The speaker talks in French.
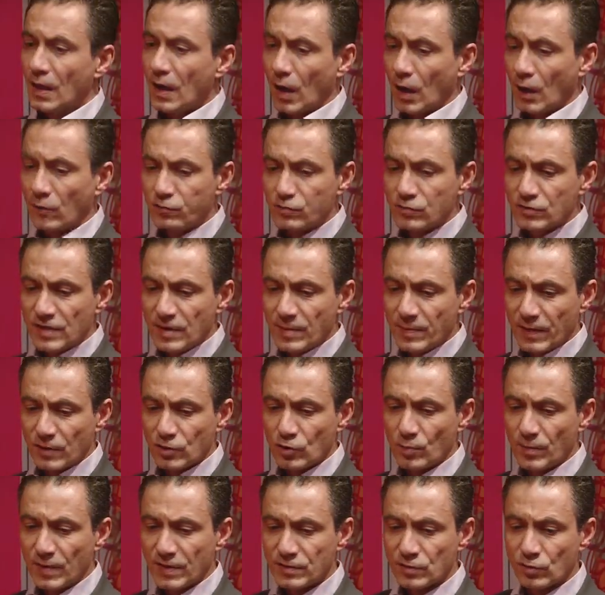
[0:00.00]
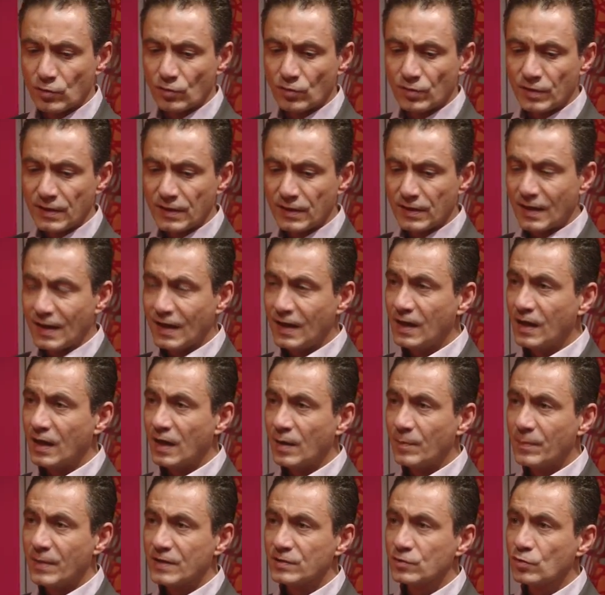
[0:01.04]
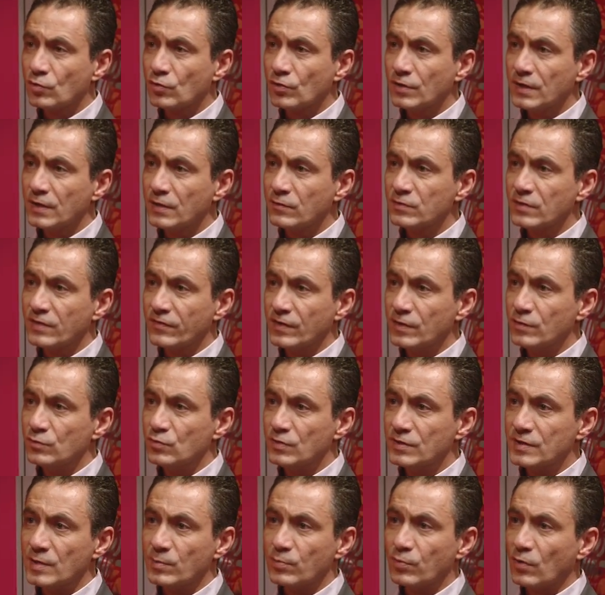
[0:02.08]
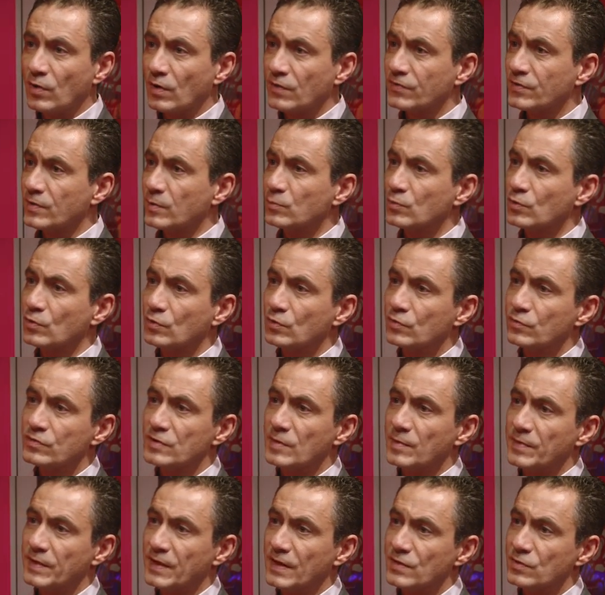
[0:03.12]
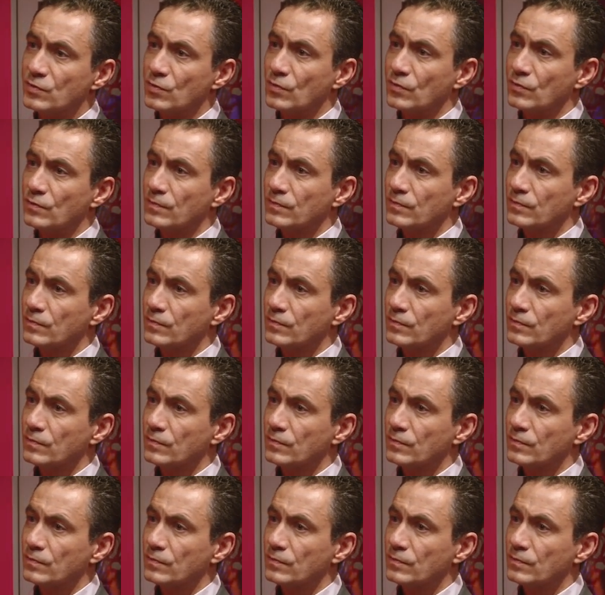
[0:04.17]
Alors, vous avez parlé de bases de données. Quelle est la base de données que vous avez utilisée pour l'ensemble de vos applications